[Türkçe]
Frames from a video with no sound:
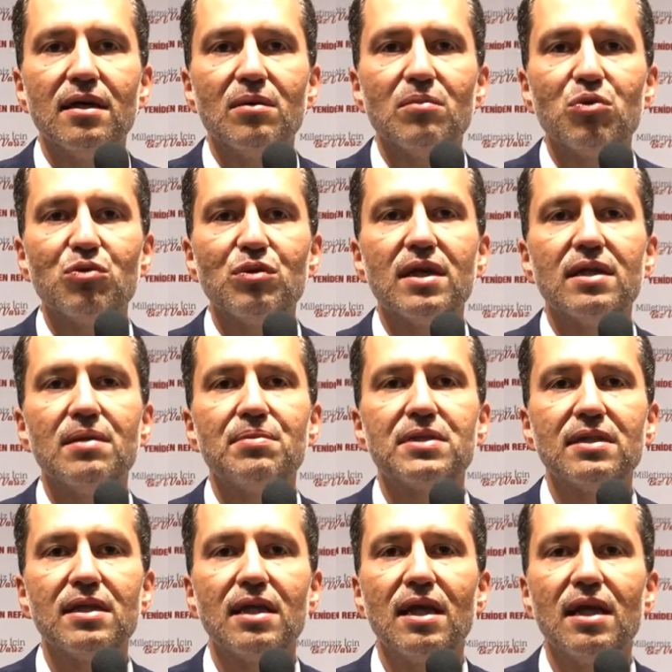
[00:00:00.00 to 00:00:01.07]
Bunların
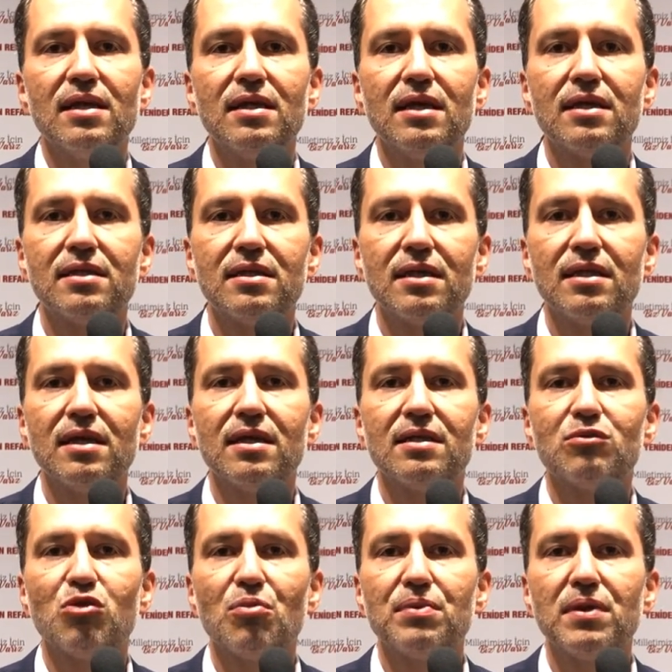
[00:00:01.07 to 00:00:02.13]
hepsinden elde ettikleri
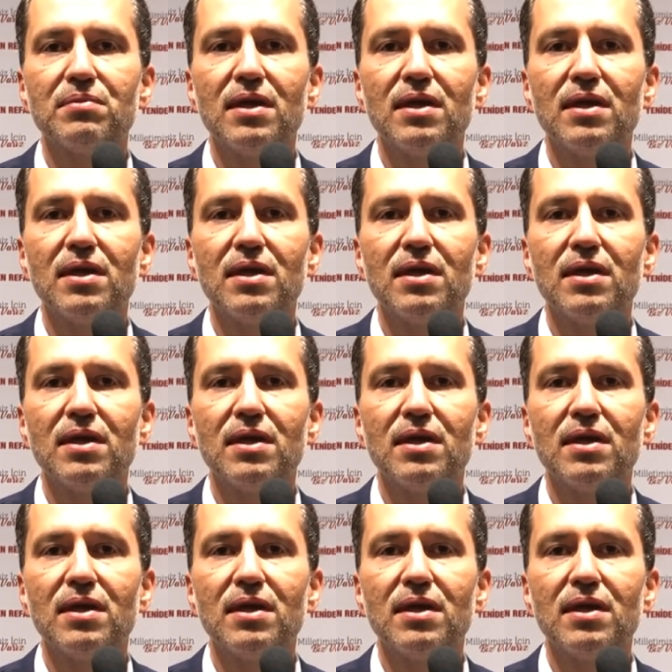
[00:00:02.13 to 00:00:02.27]
toplam